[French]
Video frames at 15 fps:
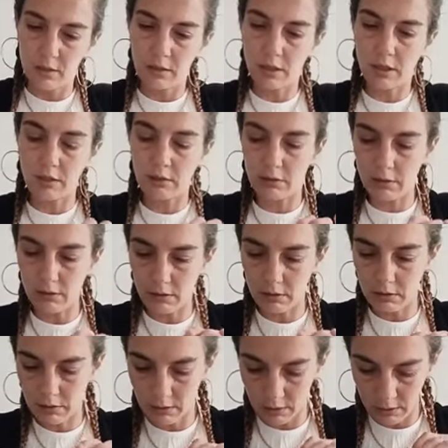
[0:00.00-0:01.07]
Alors,
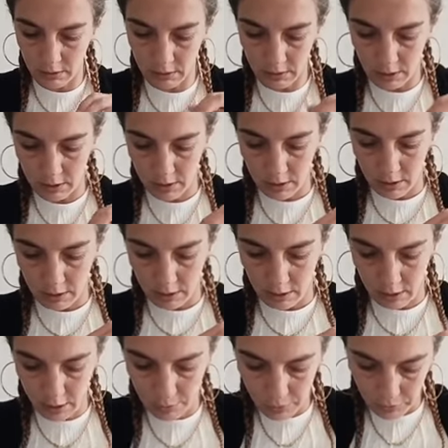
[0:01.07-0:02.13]

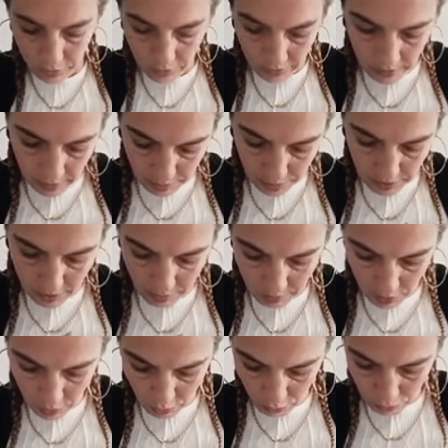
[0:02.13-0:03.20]
hop, on va imprimer
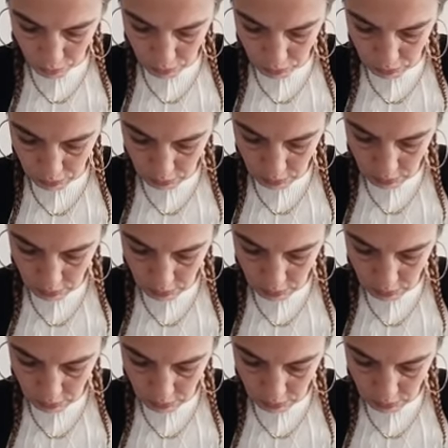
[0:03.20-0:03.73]
du coup